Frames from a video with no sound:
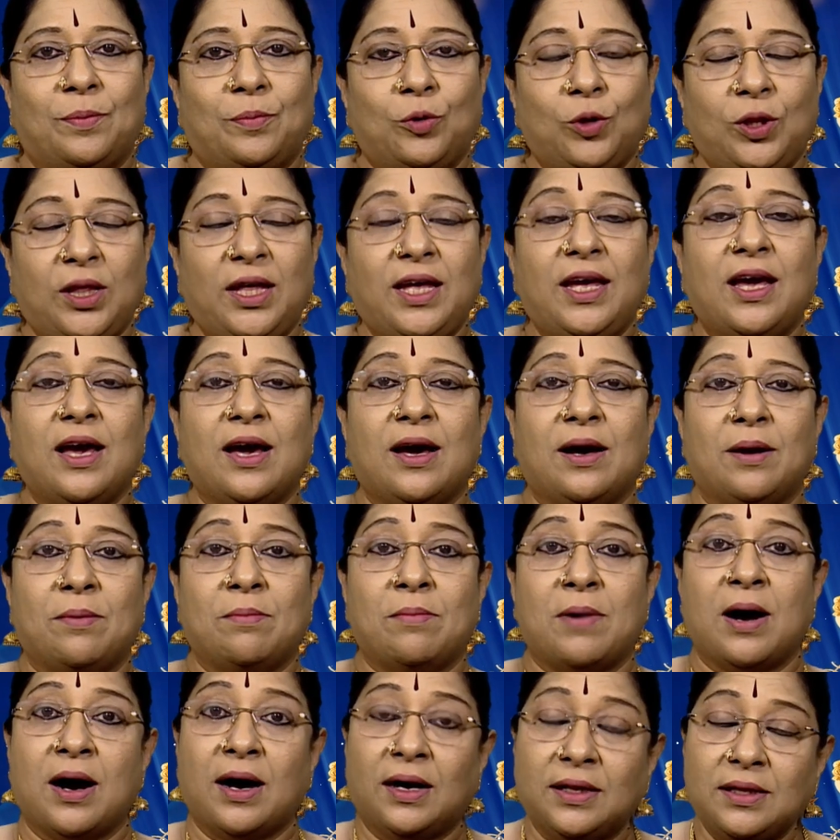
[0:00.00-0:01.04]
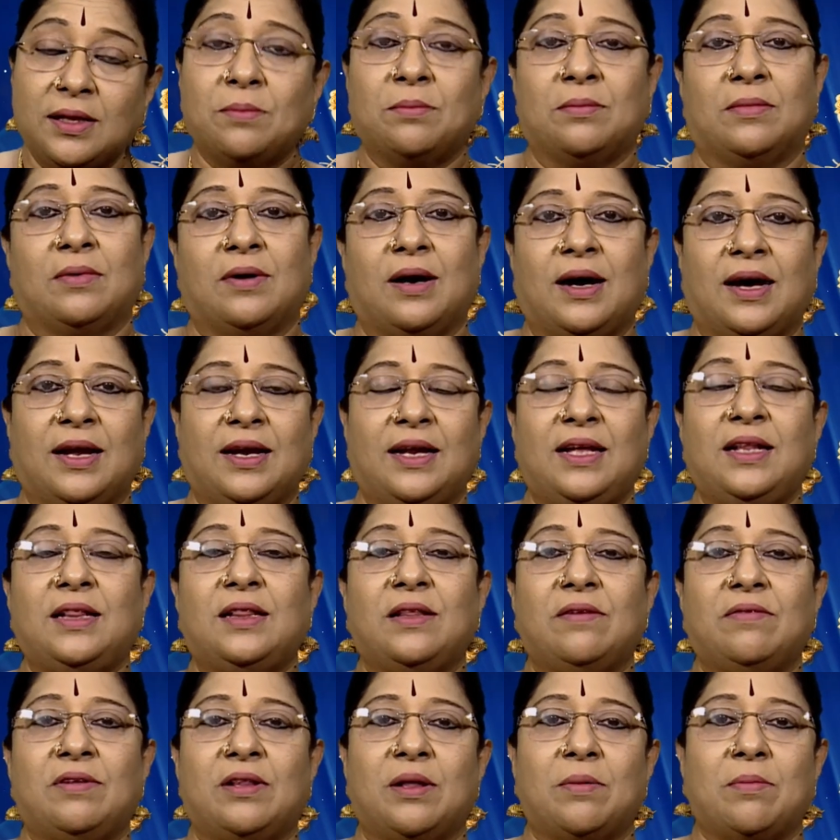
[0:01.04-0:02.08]
புதிய மாதம்
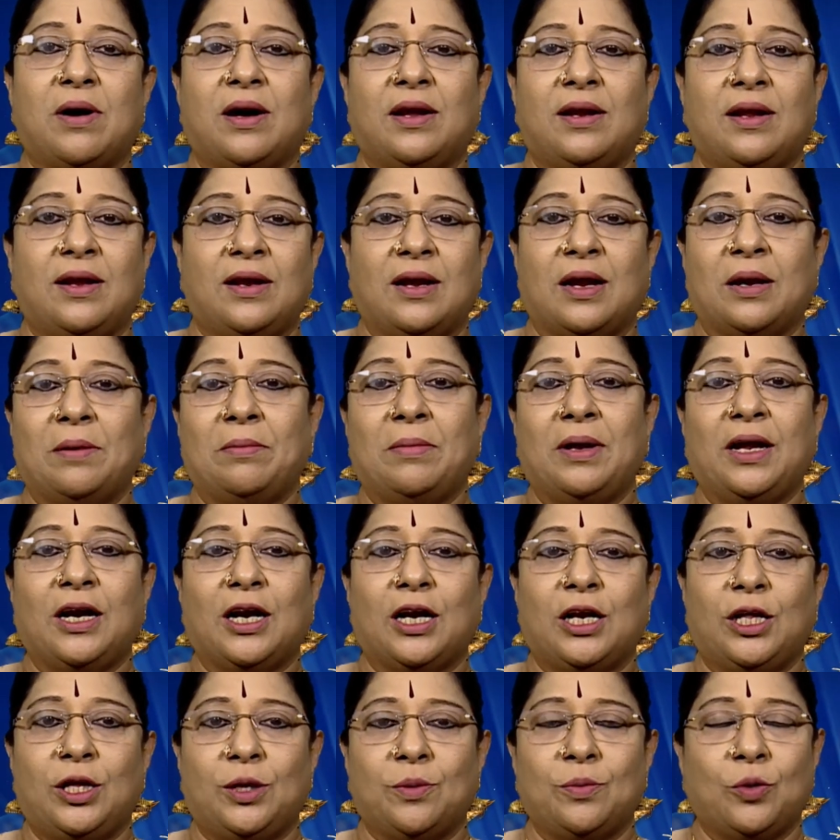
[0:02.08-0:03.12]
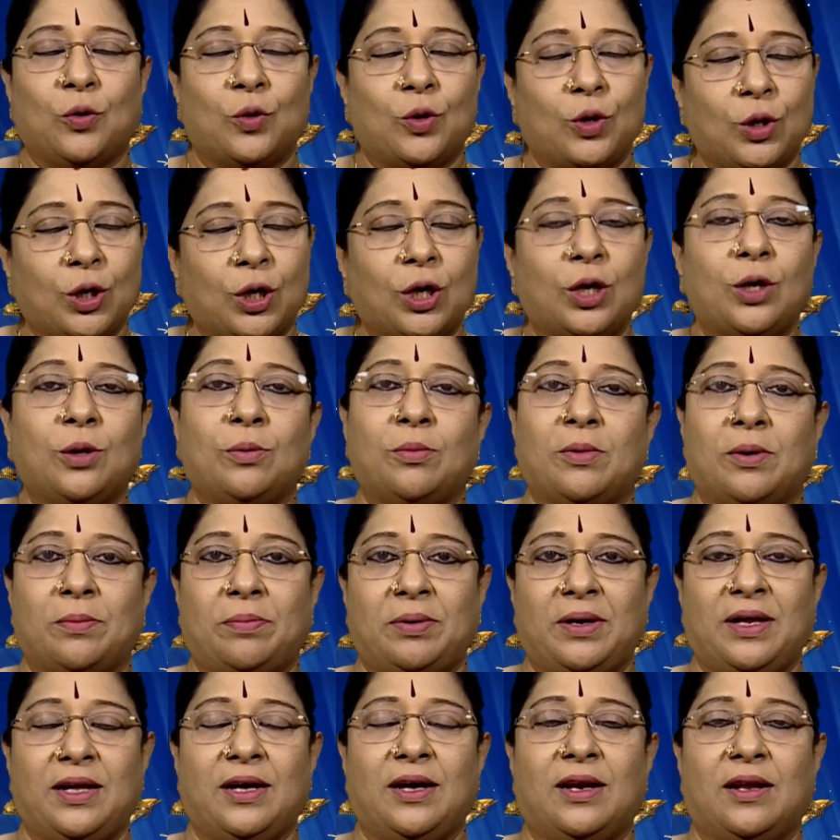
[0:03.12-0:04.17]
அனைத்து விதமான நன்மைகளையும் கொடுக்கணும்
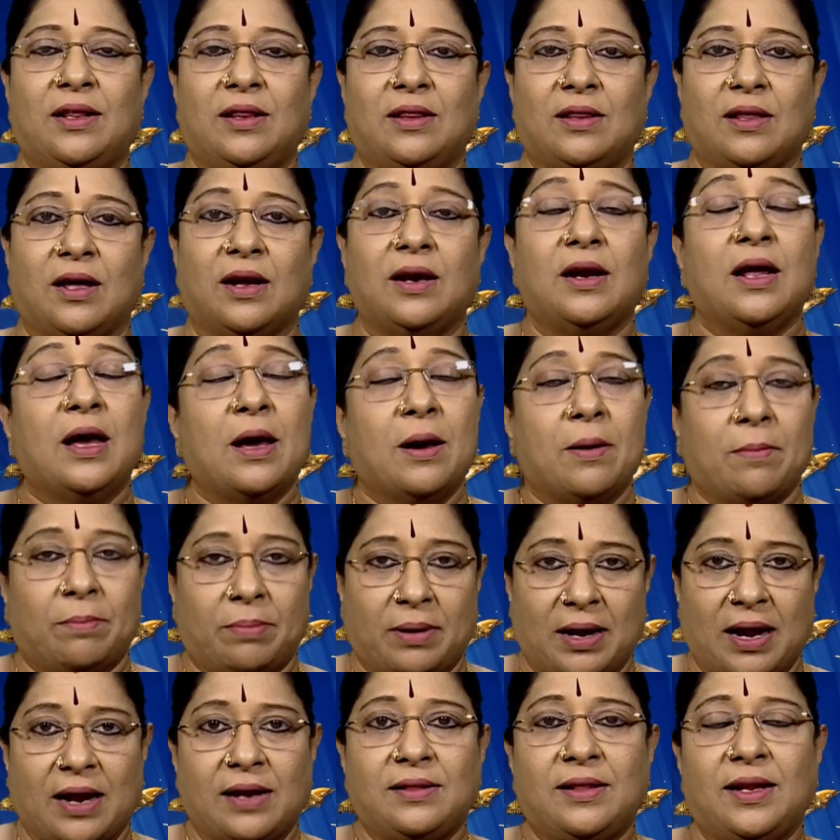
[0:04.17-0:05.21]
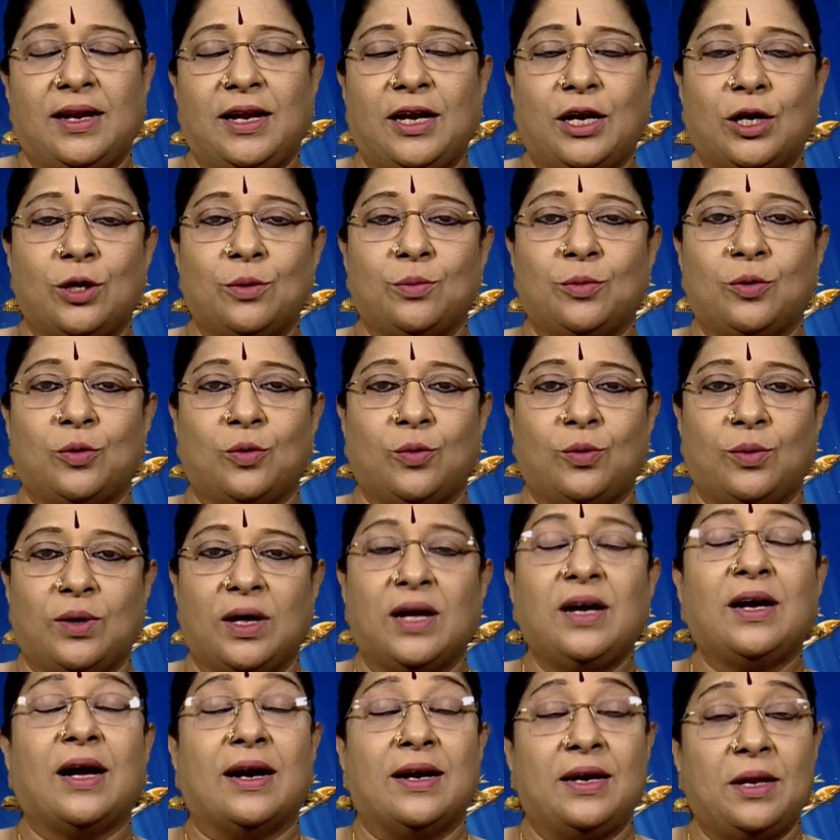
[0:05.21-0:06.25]
அப்படிங்கிறது தான் பிரார்த்தனைகளும் கூட
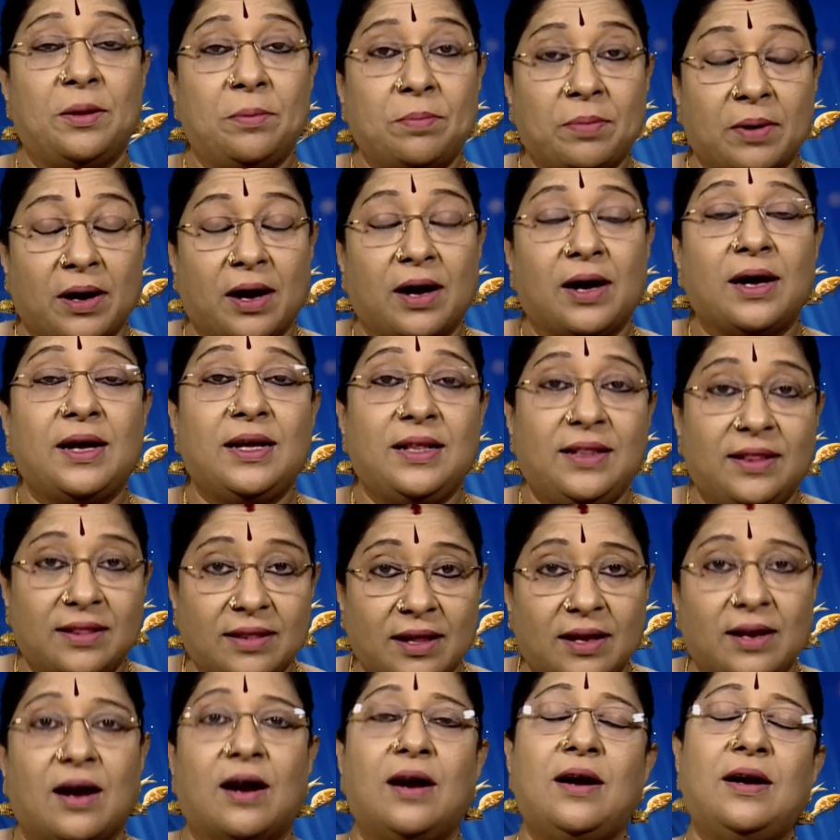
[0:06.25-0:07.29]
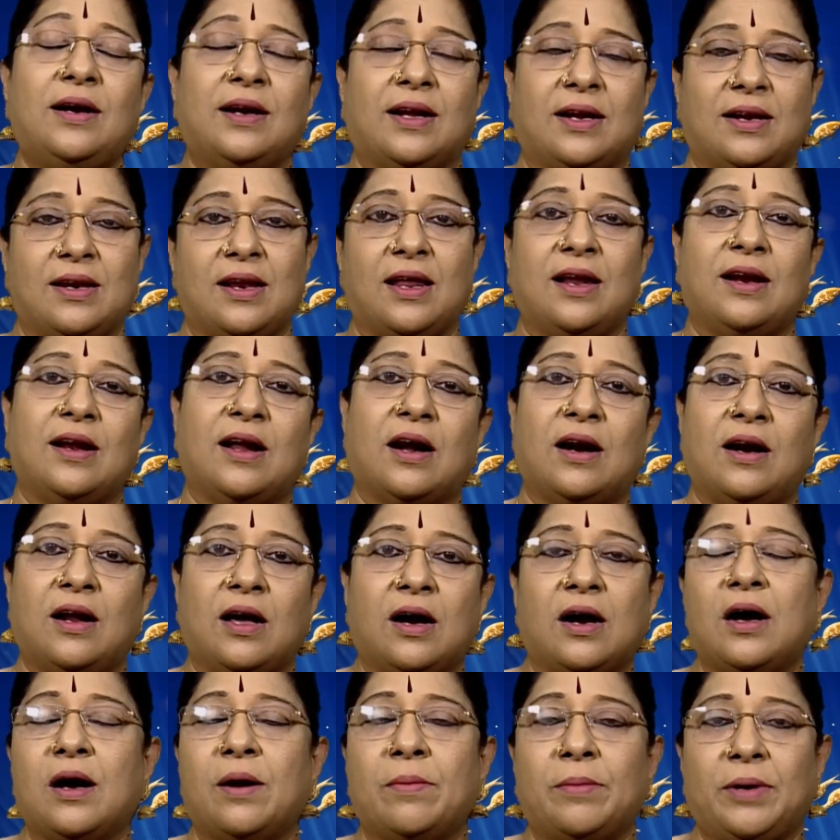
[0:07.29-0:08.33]
கண்டிப்பாக இந்த நாள் நல்ல
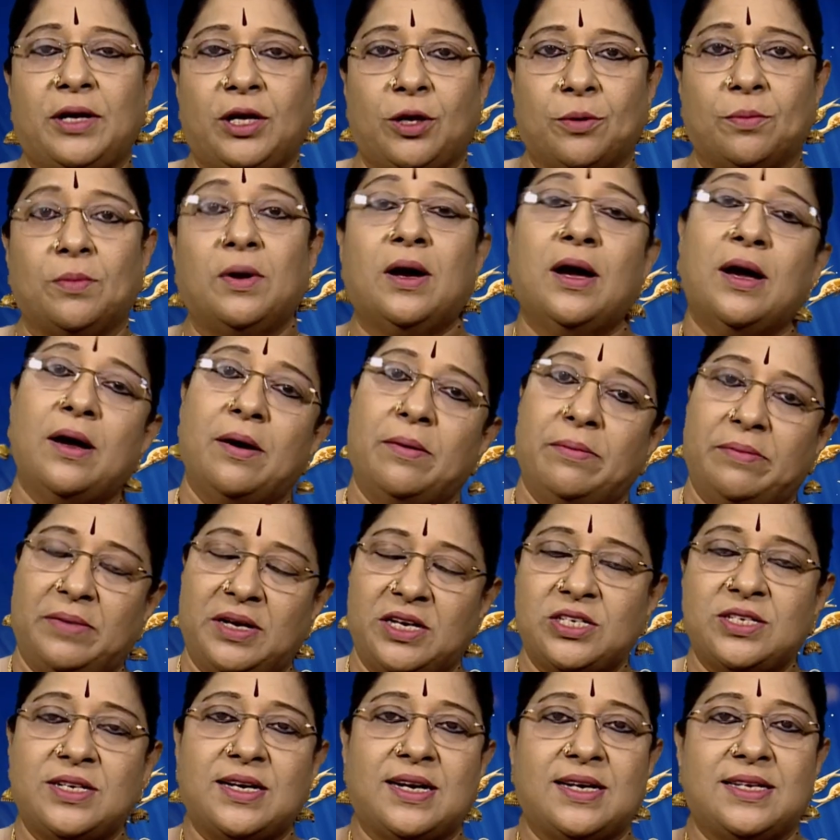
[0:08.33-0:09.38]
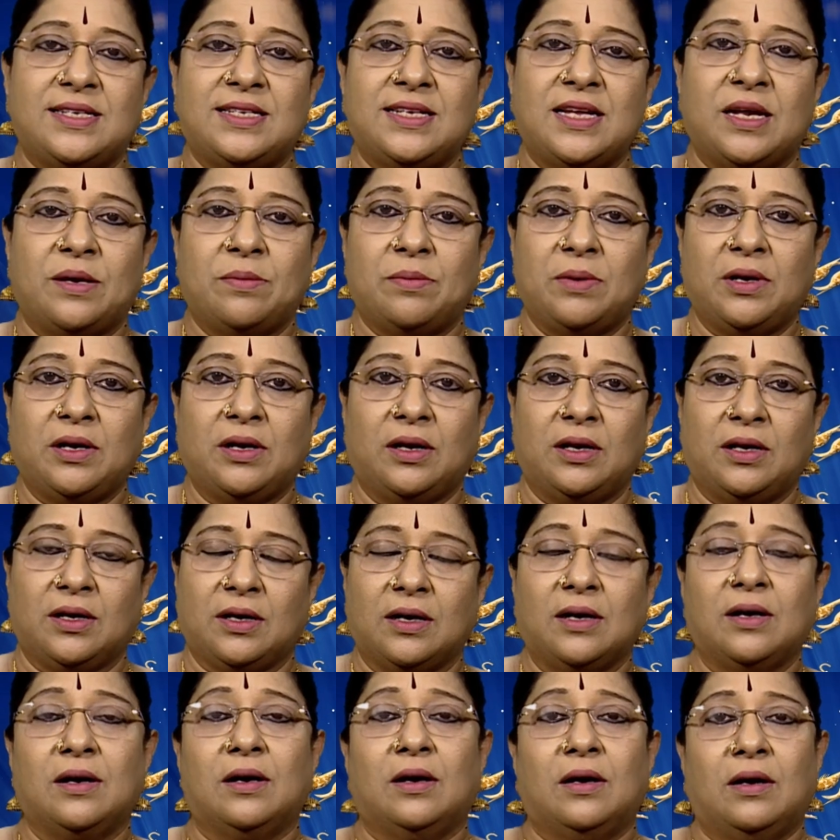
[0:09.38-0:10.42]
நாளாக அமையும் மேஷராசி
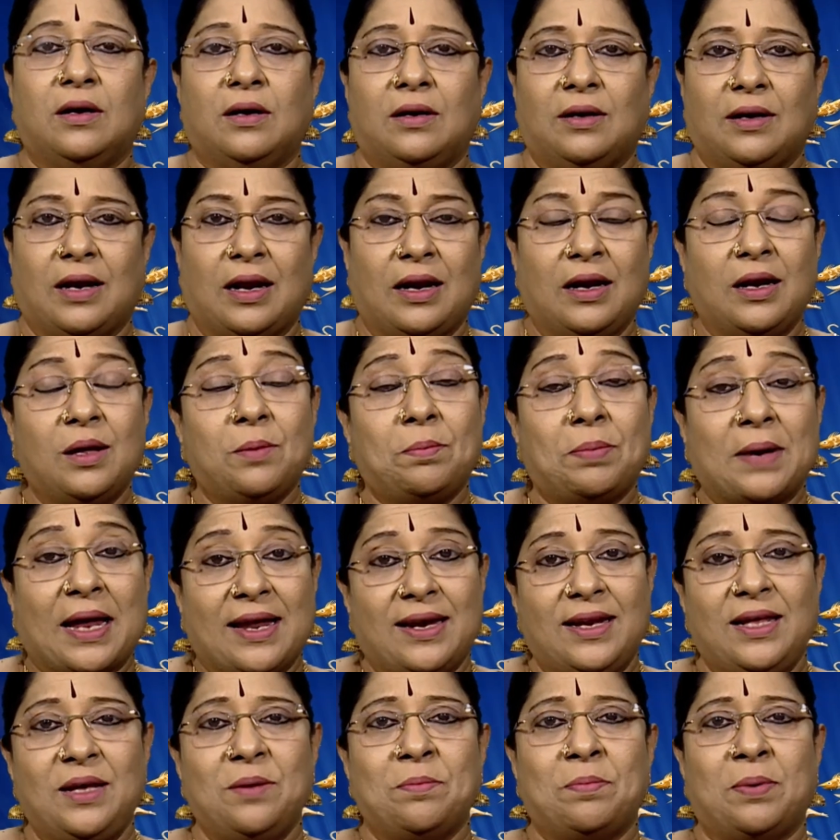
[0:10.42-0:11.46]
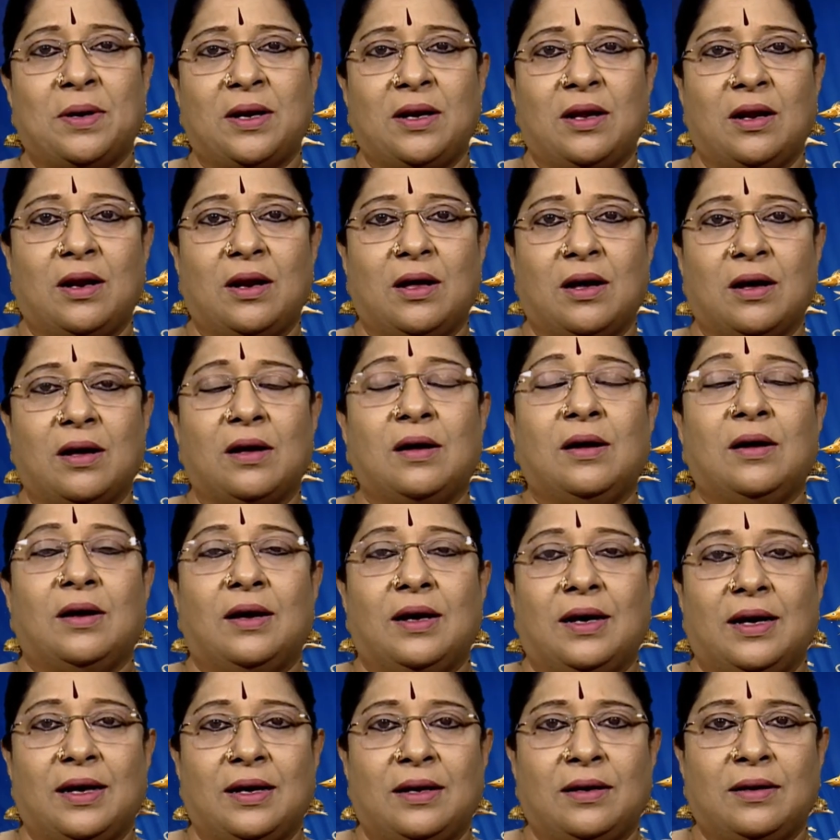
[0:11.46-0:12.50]
அன்பர்களுக்கு நல்ல பிளானிங் பண்ணலாம்
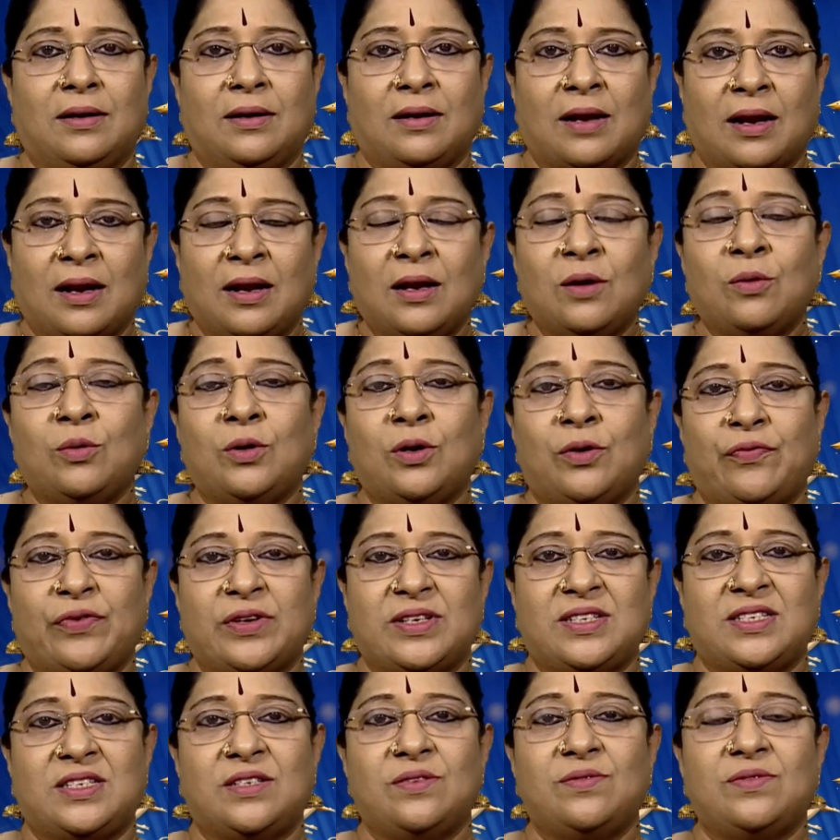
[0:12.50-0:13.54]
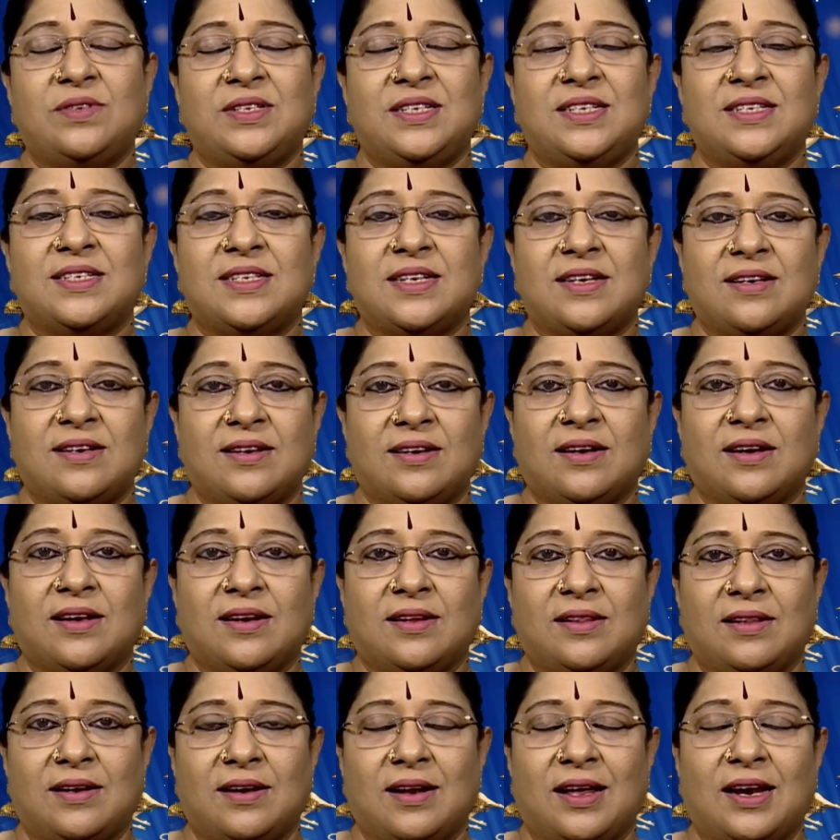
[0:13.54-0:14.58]
அண்ட் நல்ல ஒரு ஃபெஸ்டிவ் சீசன்
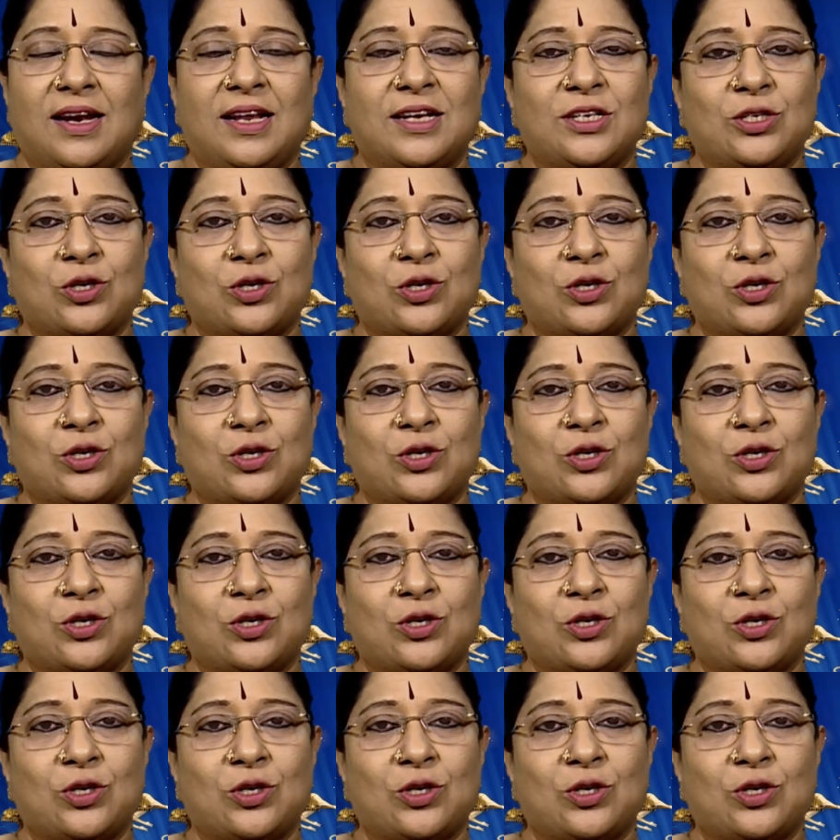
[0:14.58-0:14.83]
இருக்கிறதுனால